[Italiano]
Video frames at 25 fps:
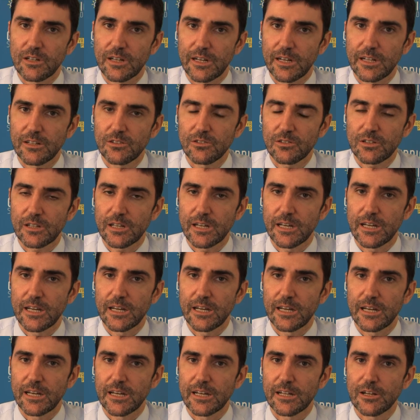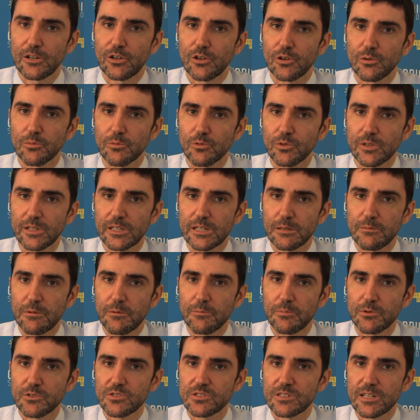credo che il Comune debba
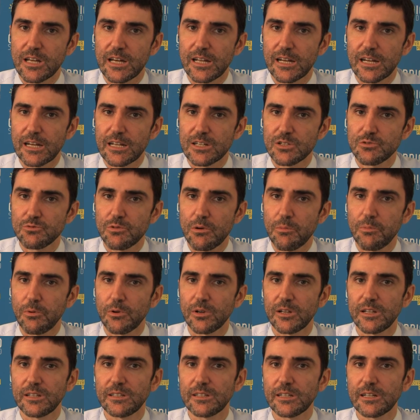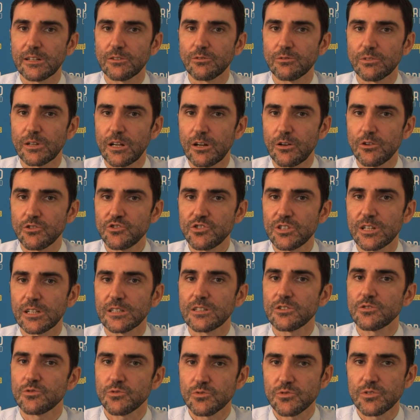impostare la sua politica in una logica
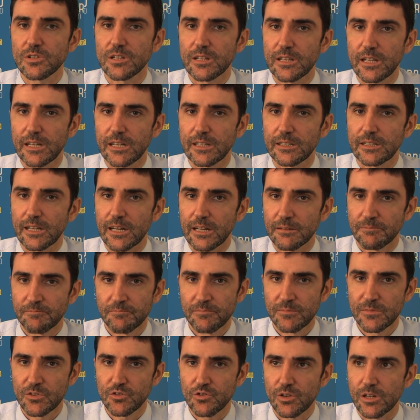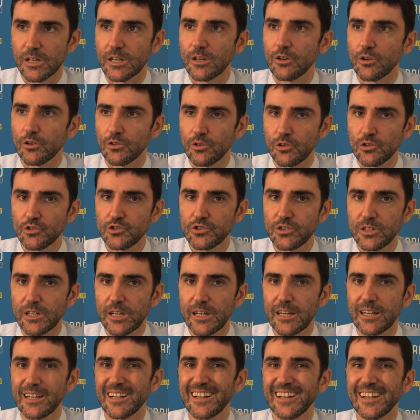di sussidiarietà, cioè
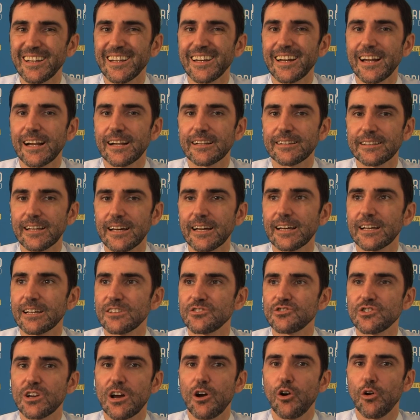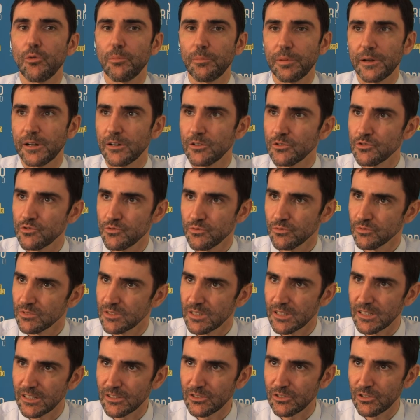riconoscere le realtà che già operano su un
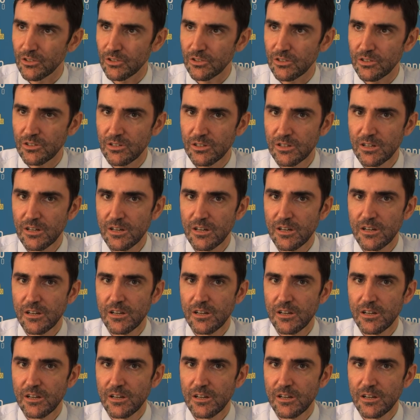territorio,